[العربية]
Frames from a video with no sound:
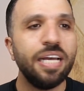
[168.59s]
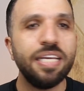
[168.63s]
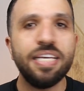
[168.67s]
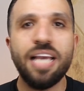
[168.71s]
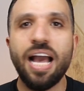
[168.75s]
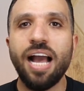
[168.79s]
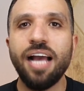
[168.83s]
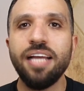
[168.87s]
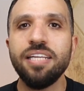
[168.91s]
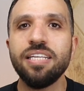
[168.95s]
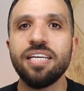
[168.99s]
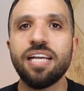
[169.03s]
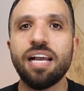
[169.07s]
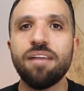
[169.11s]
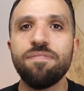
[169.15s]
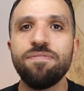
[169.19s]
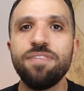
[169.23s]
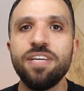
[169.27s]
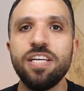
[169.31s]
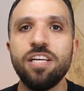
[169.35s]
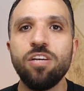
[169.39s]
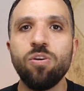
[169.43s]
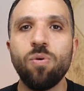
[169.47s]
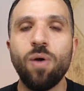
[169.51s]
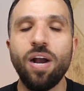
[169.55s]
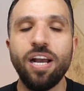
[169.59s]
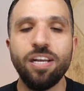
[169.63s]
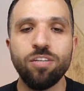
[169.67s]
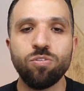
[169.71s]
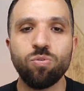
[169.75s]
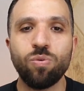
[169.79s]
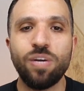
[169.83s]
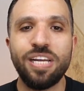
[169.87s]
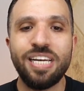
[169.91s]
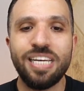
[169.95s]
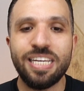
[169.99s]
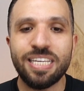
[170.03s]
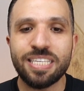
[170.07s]
يعني كفيل
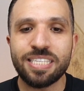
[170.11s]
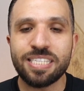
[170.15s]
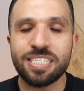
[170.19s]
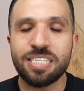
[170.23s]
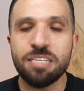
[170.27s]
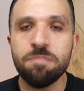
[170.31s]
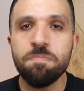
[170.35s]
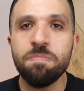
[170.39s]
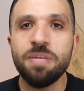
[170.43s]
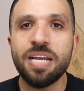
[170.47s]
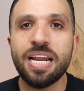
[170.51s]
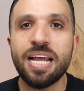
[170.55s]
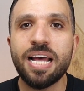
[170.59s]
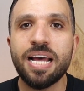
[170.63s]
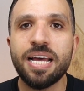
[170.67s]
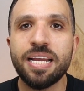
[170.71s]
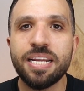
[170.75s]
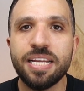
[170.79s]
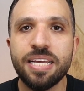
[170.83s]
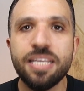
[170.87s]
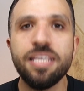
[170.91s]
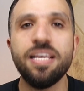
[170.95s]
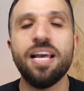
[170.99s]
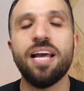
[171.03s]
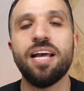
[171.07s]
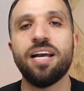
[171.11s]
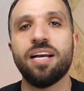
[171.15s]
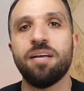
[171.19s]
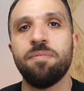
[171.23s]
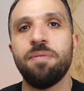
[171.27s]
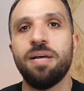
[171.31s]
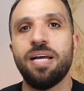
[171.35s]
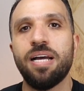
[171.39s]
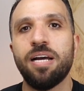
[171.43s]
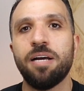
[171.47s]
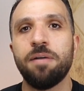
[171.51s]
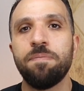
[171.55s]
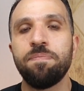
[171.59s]
لوحده الاستمراريه يا
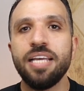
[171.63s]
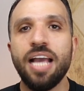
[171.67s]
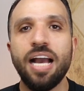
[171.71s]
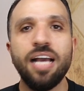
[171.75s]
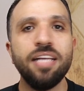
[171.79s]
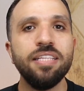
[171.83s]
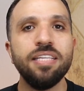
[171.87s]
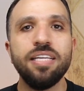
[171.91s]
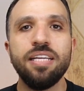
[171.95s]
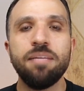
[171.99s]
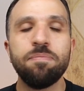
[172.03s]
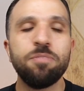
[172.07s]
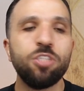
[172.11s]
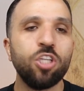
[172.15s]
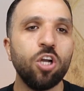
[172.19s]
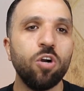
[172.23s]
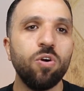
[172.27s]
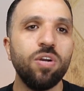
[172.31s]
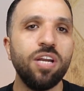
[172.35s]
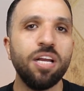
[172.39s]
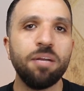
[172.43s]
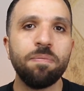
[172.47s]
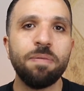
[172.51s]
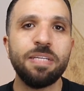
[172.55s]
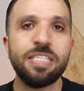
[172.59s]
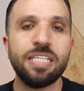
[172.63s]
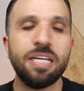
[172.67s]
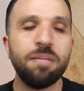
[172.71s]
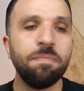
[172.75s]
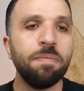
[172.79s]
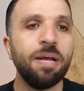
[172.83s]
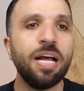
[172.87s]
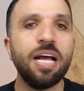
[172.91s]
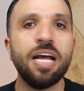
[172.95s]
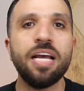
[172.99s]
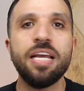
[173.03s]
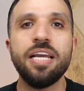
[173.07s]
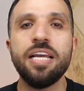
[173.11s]
جماعه يعني مش هقول لك مثلا
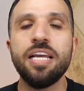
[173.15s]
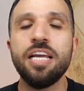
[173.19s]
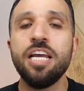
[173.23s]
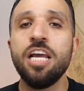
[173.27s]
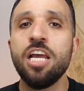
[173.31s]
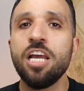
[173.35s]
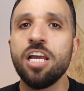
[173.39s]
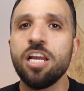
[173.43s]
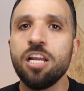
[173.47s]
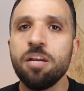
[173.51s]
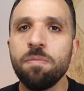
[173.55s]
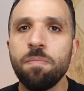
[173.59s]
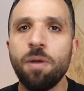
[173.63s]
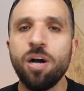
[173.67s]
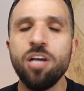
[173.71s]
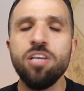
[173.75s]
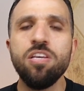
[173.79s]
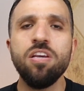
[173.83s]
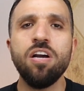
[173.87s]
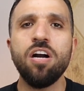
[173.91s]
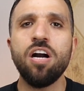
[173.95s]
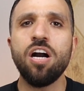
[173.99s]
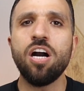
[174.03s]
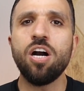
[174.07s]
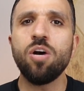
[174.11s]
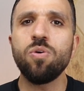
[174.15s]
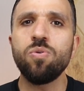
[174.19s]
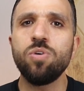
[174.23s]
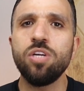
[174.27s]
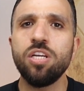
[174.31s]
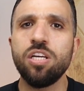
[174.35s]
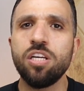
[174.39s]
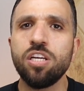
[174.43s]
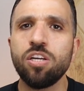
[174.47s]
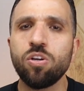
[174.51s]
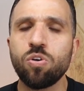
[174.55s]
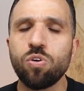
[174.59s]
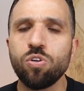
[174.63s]
بقى ايه الميه
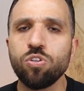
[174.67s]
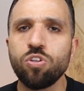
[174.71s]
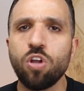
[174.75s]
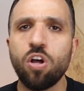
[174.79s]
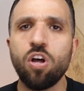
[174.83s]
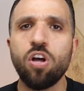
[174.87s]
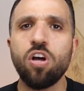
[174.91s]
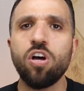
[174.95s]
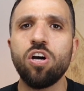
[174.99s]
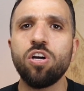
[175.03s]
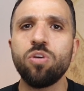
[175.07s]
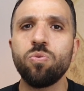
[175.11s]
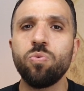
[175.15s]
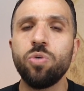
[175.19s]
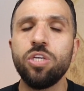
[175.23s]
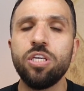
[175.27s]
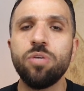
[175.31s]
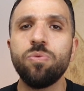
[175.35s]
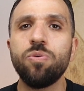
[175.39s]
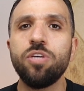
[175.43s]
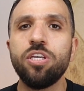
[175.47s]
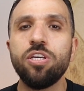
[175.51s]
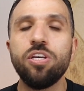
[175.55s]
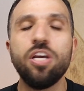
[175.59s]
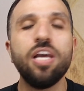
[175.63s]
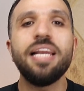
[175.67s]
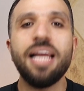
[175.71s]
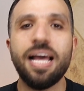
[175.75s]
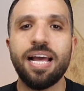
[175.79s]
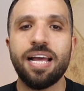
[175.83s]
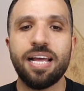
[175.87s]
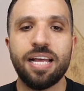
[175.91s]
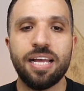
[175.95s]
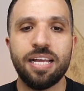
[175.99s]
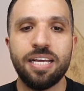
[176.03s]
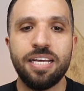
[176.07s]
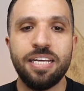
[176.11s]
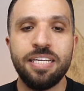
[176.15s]
والخضار وي وي
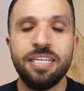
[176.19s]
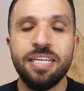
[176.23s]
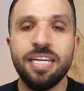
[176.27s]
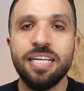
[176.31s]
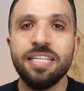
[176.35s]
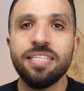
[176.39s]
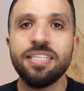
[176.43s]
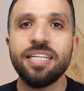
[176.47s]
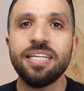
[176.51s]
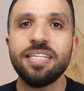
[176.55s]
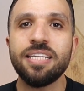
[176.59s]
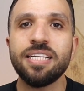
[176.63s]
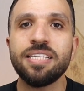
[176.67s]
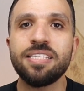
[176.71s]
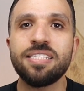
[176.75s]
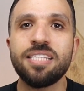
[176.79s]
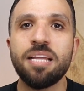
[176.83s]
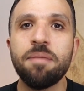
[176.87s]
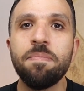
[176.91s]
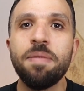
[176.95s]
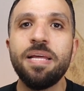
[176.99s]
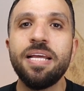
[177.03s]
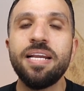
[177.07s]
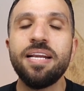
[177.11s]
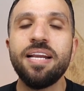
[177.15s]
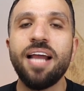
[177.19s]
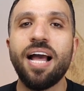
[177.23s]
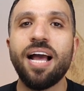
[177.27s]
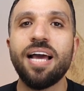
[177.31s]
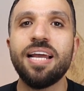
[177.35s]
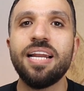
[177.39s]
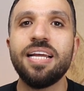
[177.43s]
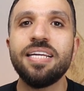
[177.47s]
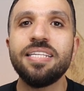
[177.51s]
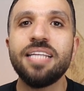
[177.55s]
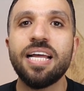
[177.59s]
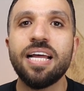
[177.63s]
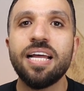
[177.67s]
لا ان انت تستمر
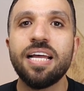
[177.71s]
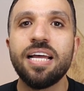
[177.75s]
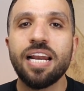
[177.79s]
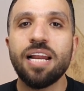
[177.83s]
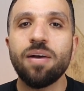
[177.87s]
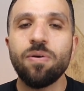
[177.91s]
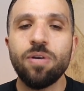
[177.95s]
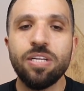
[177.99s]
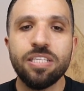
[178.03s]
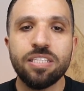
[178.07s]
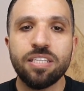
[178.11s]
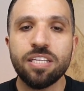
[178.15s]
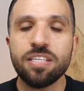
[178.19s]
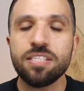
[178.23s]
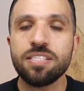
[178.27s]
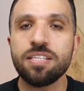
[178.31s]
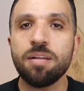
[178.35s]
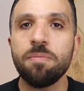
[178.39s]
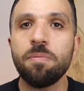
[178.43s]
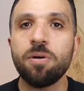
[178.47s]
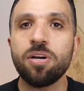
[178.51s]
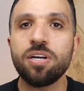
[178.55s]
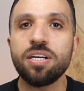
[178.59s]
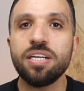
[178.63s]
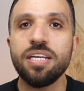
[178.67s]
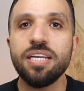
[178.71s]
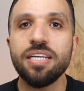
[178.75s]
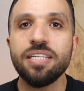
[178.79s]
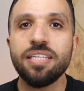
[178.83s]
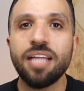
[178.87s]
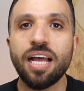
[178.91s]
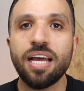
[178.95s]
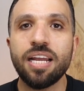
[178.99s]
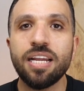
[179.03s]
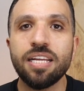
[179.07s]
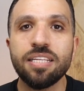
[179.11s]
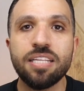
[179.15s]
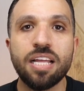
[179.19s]
على ده لو انت
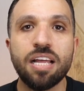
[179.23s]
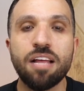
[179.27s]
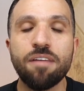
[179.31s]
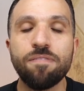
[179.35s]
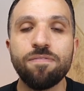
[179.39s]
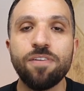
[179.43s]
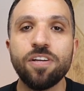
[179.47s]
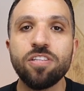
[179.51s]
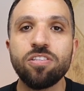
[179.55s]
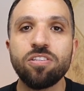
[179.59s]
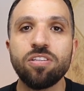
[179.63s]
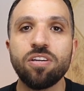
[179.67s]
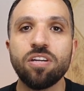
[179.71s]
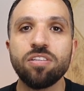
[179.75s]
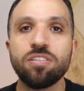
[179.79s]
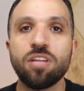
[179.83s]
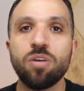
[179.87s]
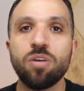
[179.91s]
استمريت على ده فترة